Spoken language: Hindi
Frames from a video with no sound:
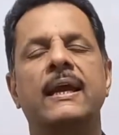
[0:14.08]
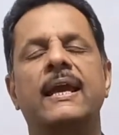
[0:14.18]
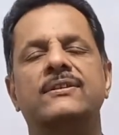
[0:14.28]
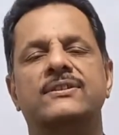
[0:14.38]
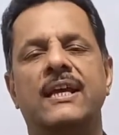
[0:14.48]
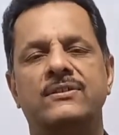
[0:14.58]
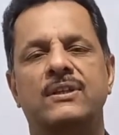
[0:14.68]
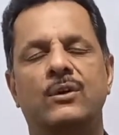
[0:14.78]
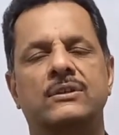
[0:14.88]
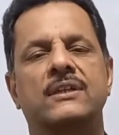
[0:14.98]
एक स्ट्रेस
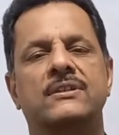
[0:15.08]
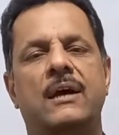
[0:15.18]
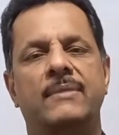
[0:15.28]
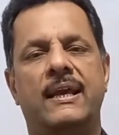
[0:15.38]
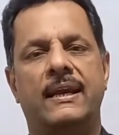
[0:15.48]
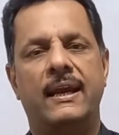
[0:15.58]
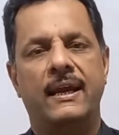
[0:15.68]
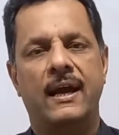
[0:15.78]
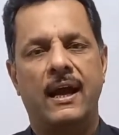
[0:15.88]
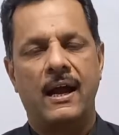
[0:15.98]
जो उसका सामना
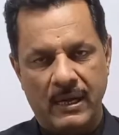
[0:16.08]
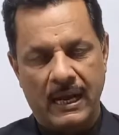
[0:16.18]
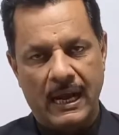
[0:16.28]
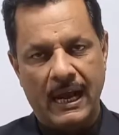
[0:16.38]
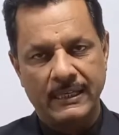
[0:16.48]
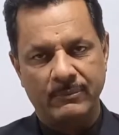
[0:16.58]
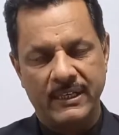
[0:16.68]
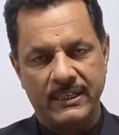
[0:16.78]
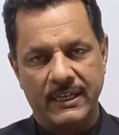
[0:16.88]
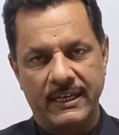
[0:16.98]
रहेगा आज हम
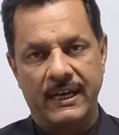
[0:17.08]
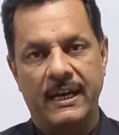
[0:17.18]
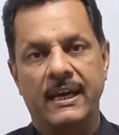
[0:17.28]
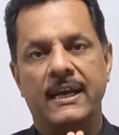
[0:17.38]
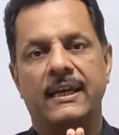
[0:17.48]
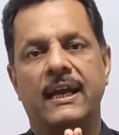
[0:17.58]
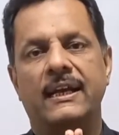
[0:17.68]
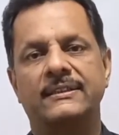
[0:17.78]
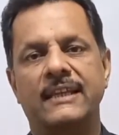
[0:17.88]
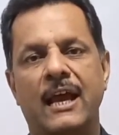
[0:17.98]
देखेंगे कि
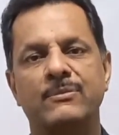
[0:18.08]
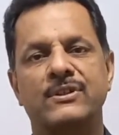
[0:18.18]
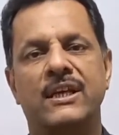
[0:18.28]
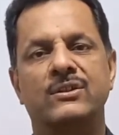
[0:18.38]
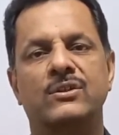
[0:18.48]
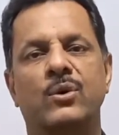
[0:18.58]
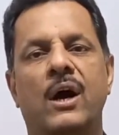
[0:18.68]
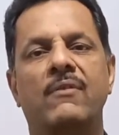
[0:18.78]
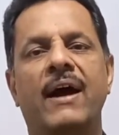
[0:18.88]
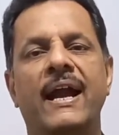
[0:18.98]
एग्ज़ाम स्ट्रेस को
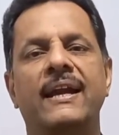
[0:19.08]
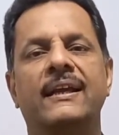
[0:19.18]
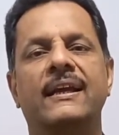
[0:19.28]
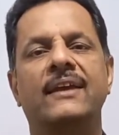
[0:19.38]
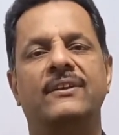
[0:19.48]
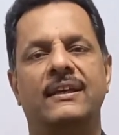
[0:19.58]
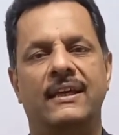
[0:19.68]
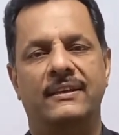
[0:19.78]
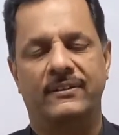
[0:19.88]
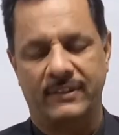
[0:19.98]
अवॉइड कैसे किया
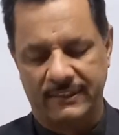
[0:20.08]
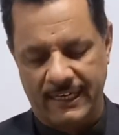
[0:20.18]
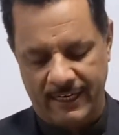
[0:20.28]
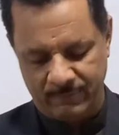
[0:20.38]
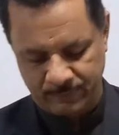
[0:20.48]
जा सकता है